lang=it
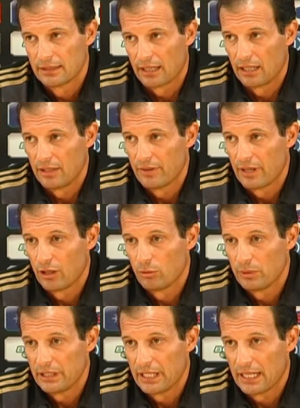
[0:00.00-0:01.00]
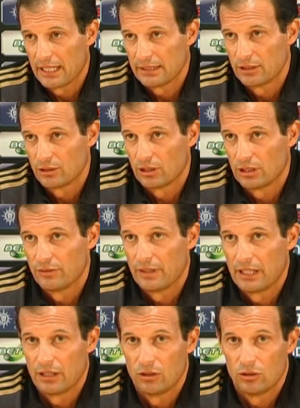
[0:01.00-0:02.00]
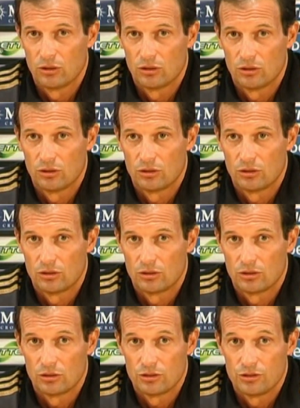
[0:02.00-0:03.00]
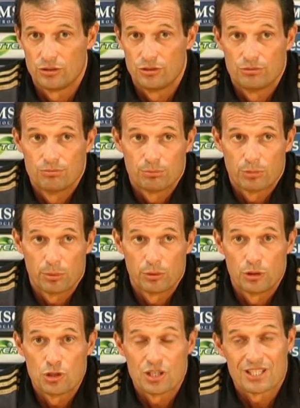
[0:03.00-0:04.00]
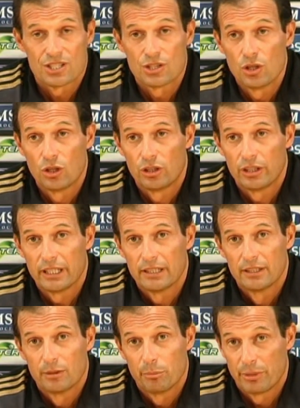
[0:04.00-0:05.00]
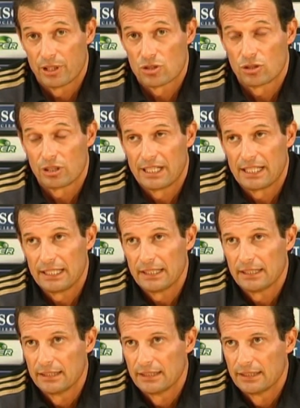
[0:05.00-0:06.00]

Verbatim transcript: a livello mediatico, a livello proprio di gestione personale